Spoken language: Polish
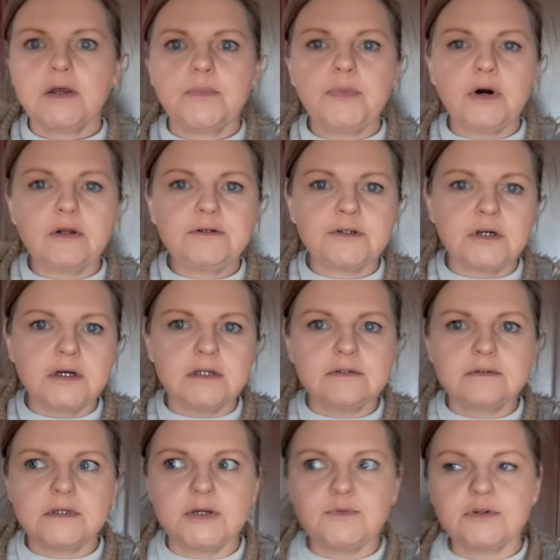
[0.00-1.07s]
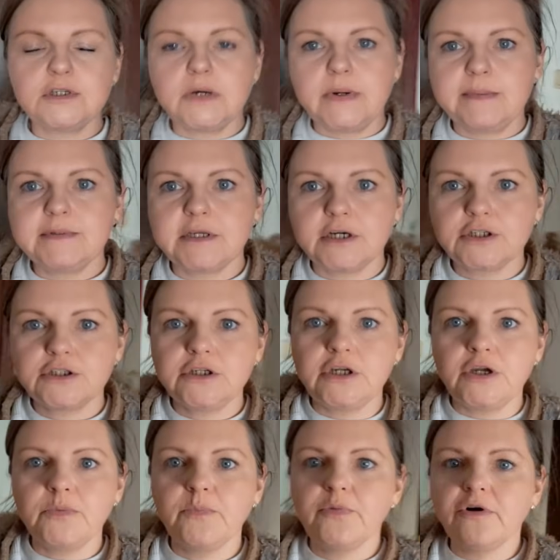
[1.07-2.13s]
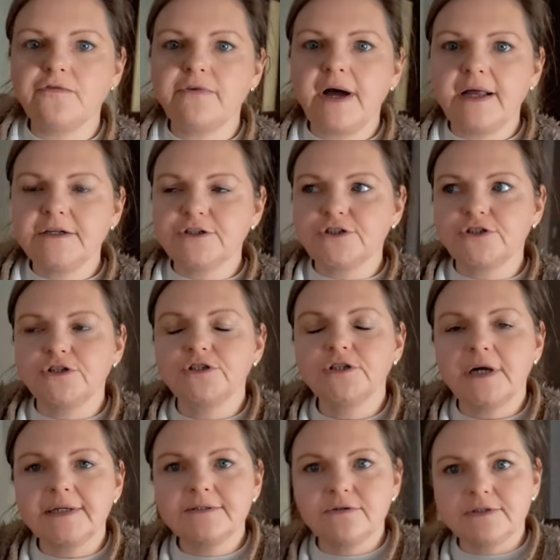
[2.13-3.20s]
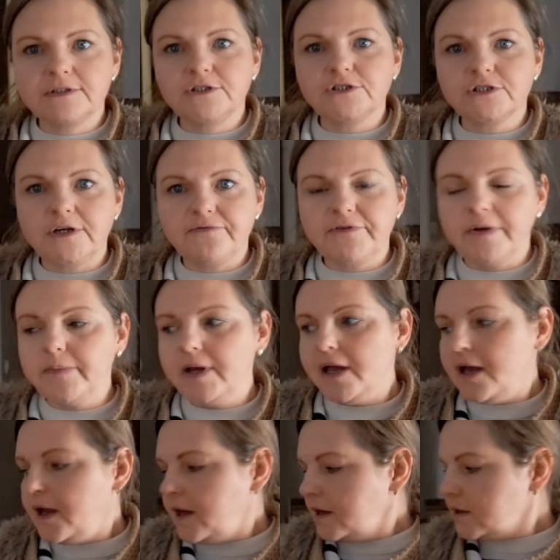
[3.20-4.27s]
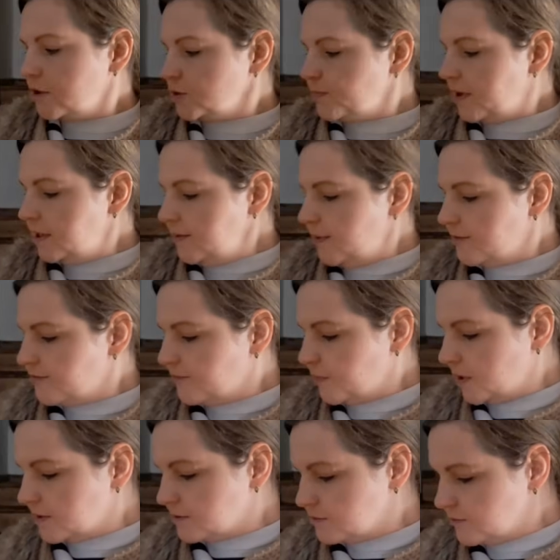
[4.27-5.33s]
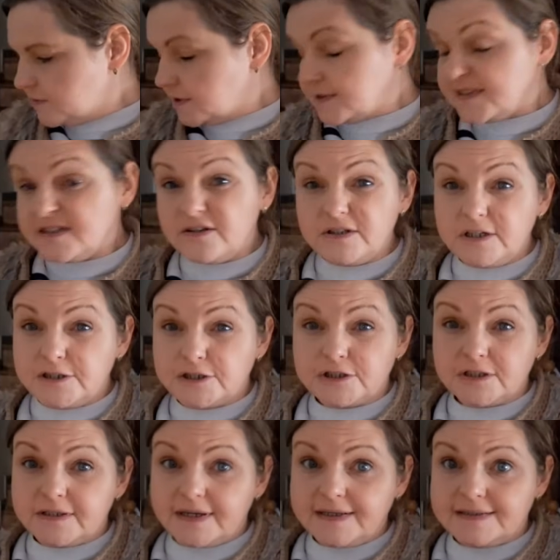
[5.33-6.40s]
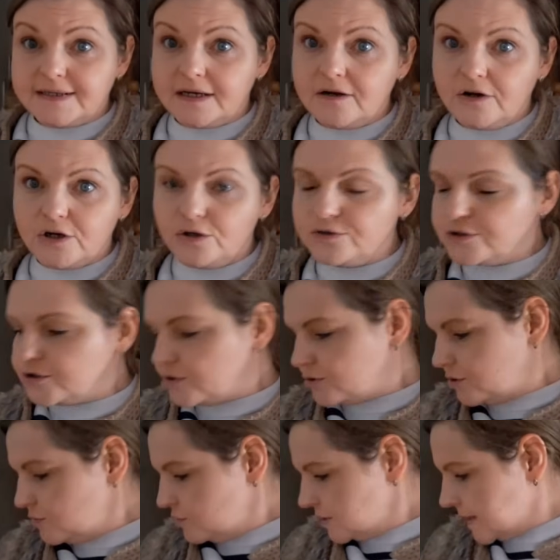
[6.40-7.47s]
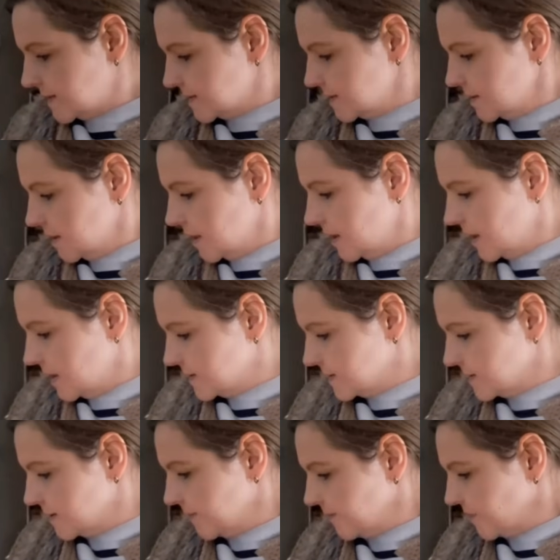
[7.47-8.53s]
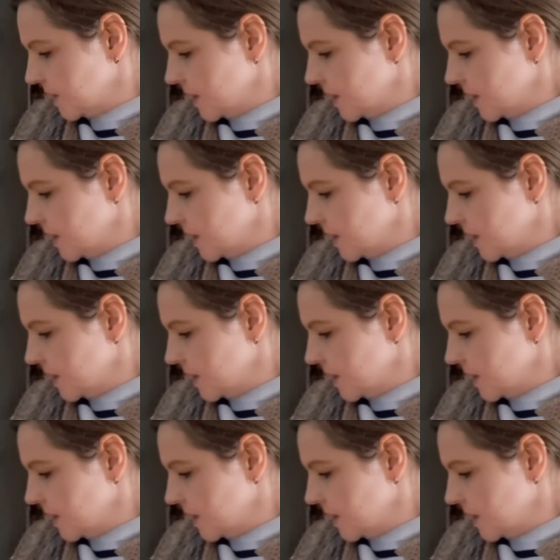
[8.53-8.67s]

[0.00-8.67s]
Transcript: bo trochę tutaj musiałam też i powalczyć, a to z drzewem. Rozpaliłam w piecu, więc no jeszcze tak za gorąco to u nas nie jest.